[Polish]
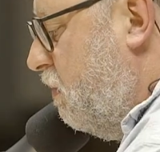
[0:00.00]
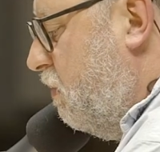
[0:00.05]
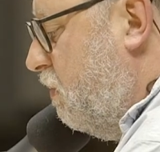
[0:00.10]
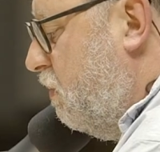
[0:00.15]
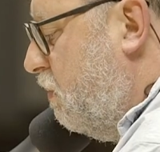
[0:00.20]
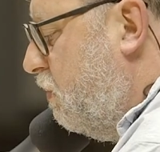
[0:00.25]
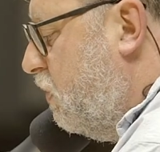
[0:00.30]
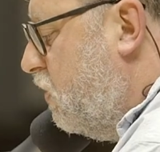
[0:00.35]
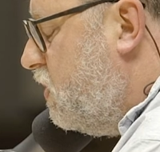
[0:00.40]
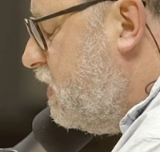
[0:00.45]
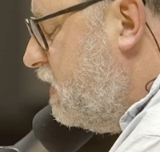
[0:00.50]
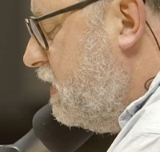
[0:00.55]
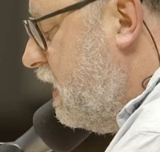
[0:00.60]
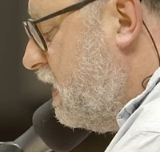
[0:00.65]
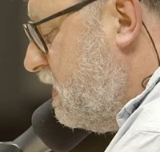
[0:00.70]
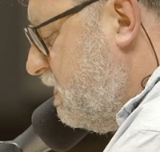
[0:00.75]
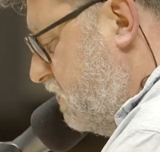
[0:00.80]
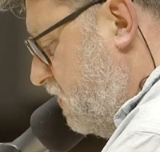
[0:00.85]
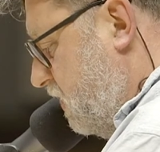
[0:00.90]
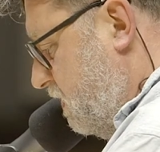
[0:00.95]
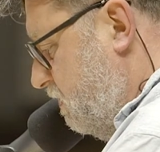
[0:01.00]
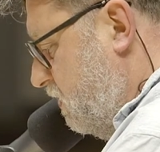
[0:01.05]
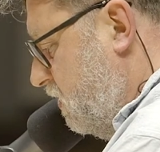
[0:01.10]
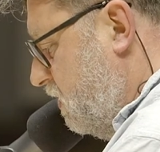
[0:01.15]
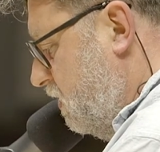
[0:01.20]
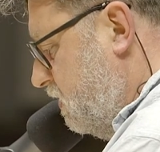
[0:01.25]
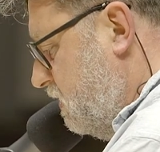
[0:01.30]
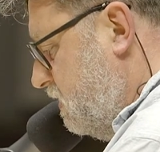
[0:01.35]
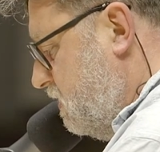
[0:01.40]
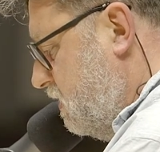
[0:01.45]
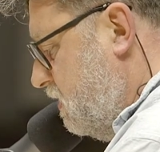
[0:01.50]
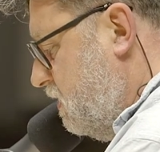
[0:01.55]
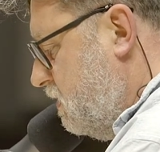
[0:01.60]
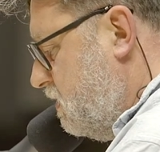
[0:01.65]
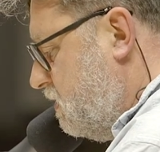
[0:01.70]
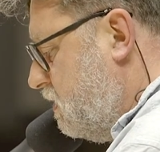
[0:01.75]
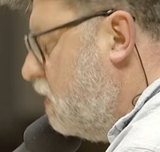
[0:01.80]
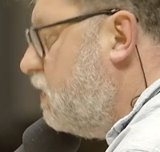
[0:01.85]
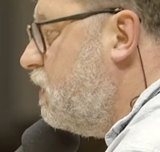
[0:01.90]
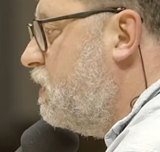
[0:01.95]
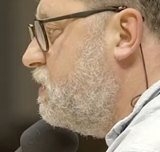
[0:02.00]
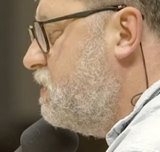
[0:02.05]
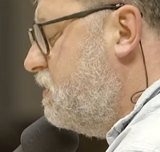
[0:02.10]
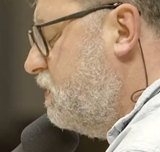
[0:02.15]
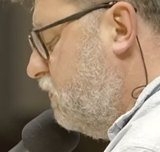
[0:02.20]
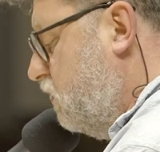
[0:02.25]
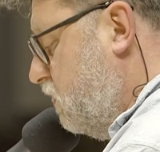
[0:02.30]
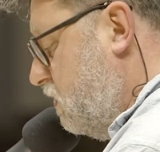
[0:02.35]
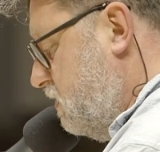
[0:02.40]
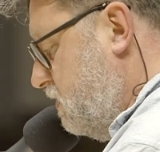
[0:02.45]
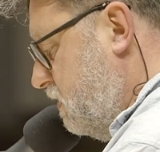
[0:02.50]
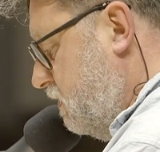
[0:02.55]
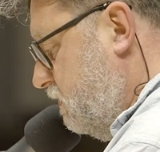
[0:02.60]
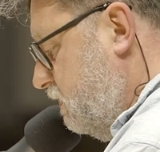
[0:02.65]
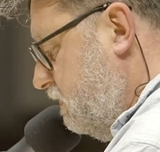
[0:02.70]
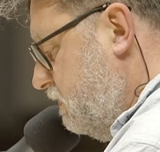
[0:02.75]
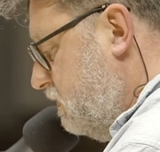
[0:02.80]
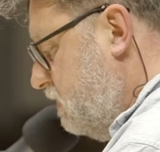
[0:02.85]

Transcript: Bóg nie jest wszechmogący, skoro jest stwórcą.